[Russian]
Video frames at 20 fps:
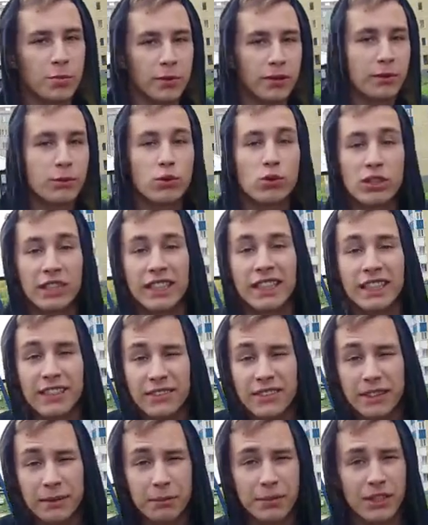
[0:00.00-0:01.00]
потому что
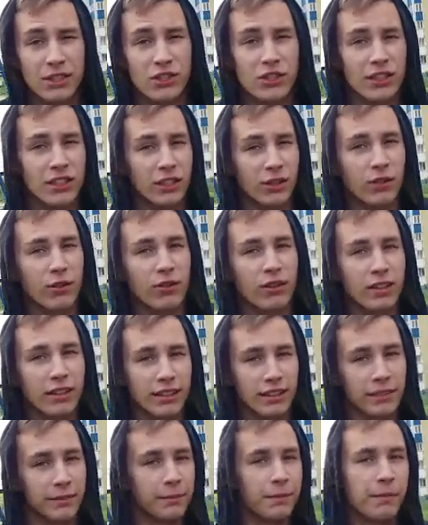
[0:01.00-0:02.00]
невъебически
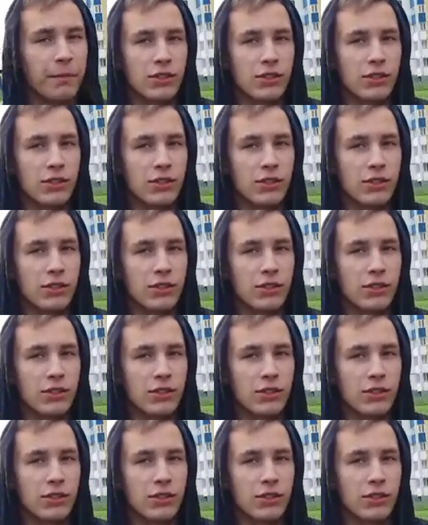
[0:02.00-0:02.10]
холодно.